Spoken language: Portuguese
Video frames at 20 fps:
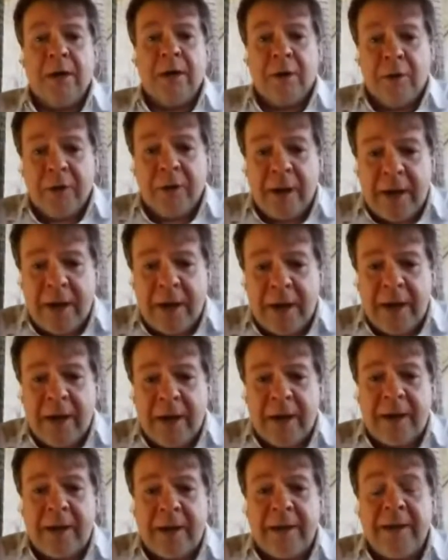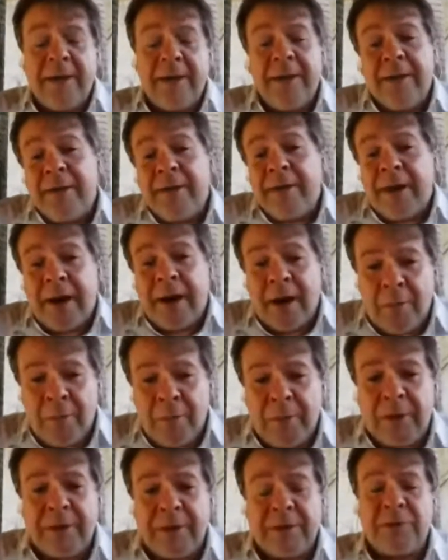É, e há
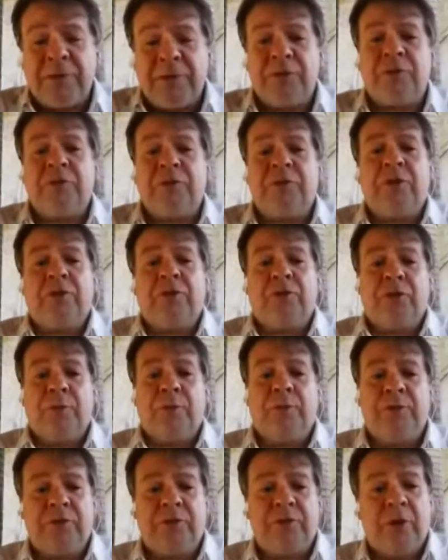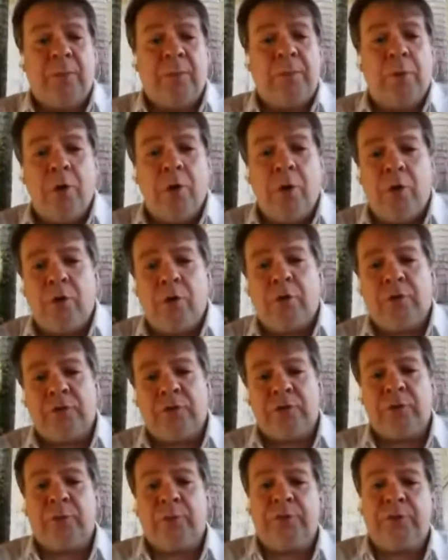uma discussão sobre isso é pouco,
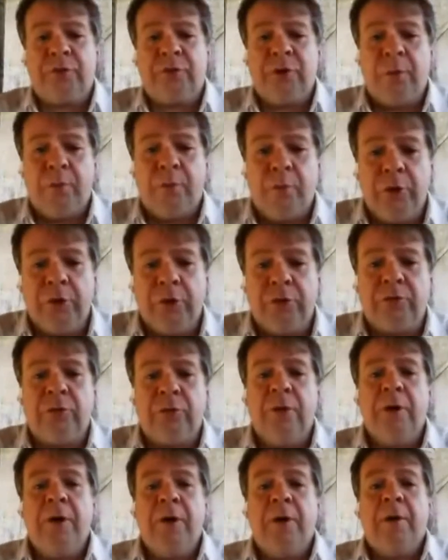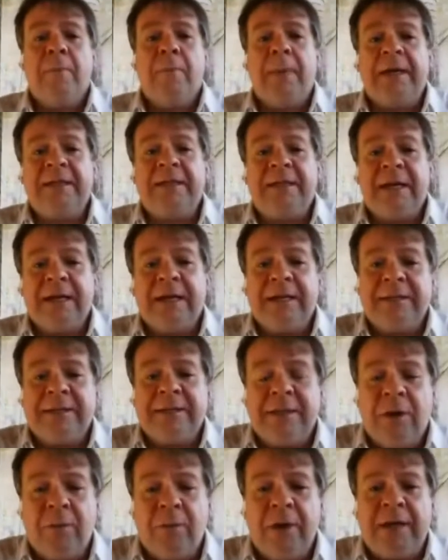sobre isso é muito, mas a
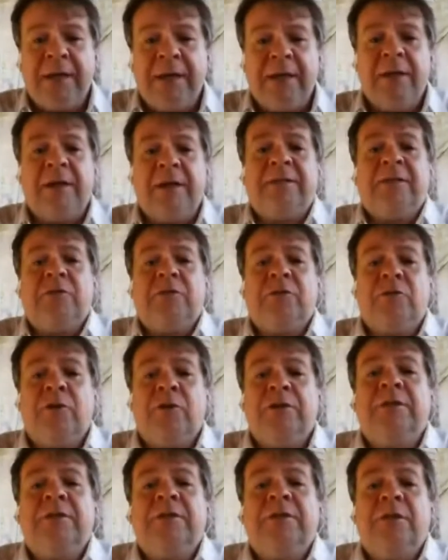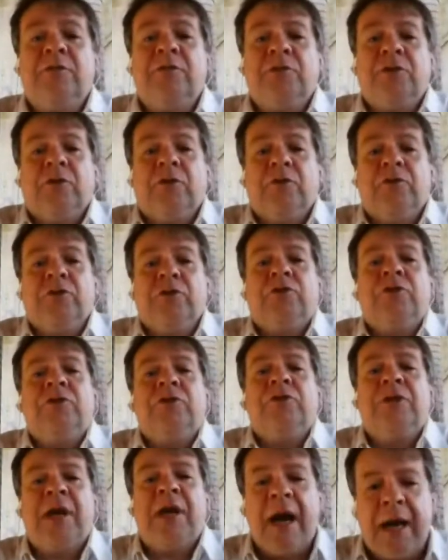questão é que nessas coisas não são
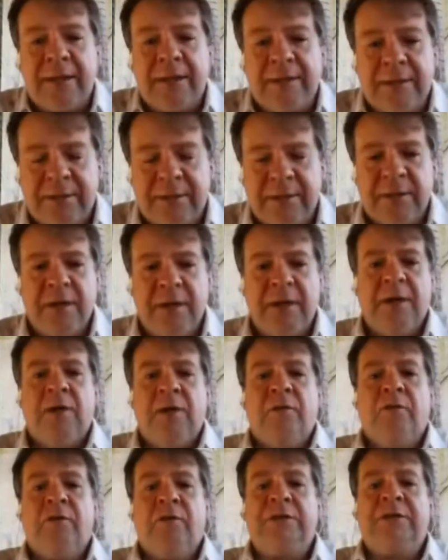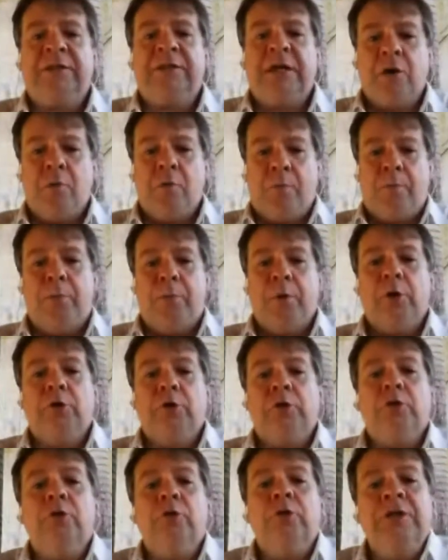dissociadas. Você não
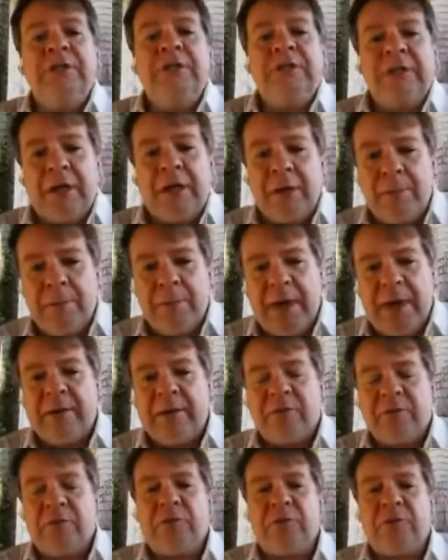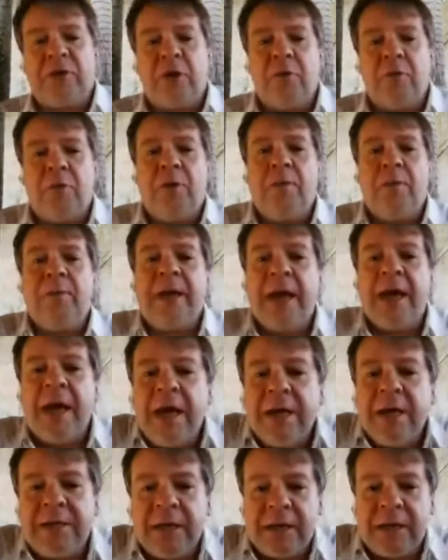produz alimentos sem um
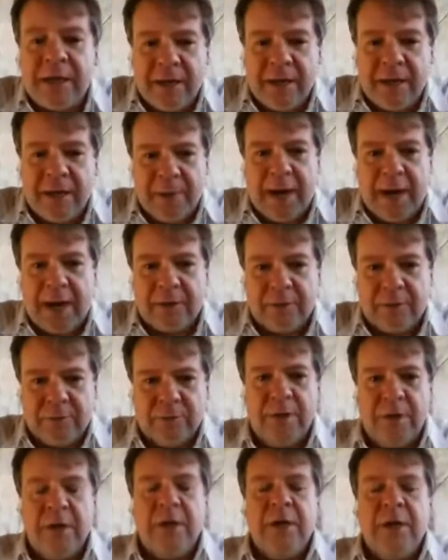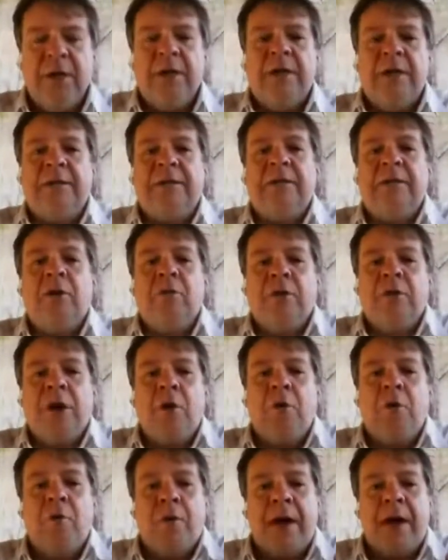ambiente equilibrado. Então,
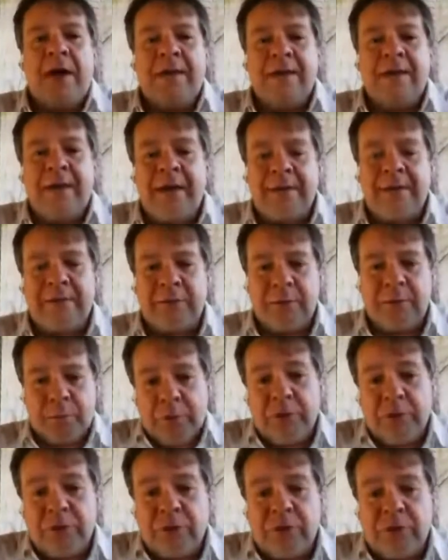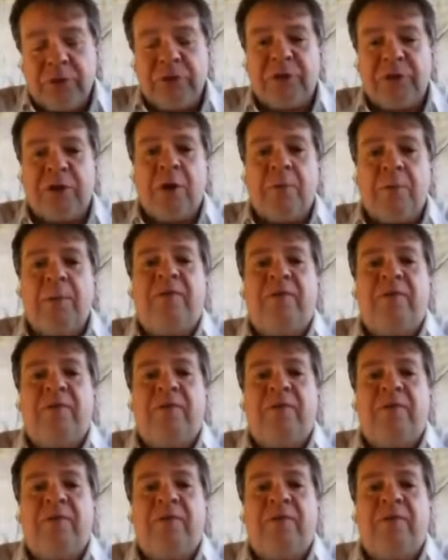não é, é por isso que eu disse que é uma